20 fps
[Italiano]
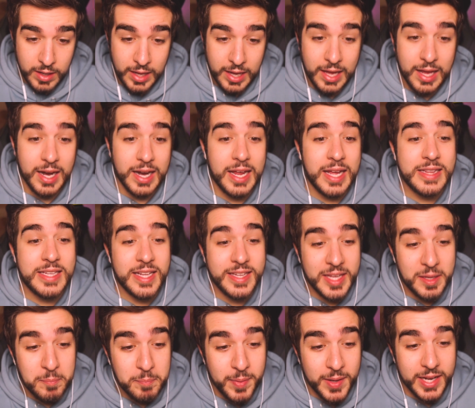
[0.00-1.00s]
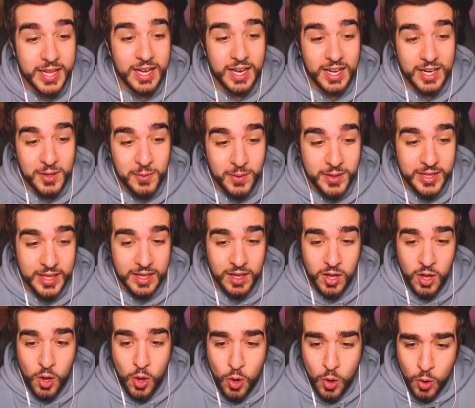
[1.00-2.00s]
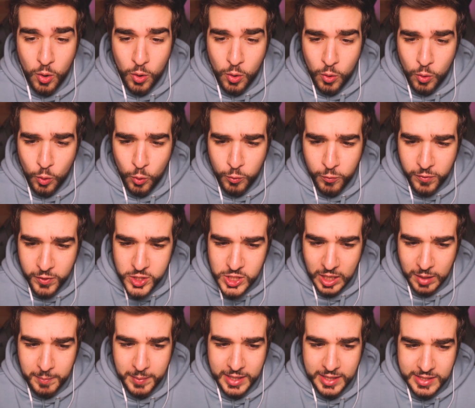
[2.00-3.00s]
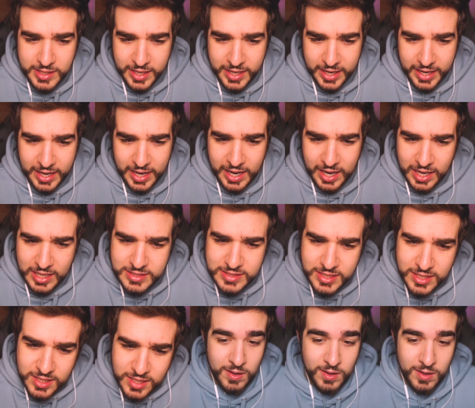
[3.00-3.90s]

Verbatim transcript: Crediti imperiali, quindi Ufficialmente creati.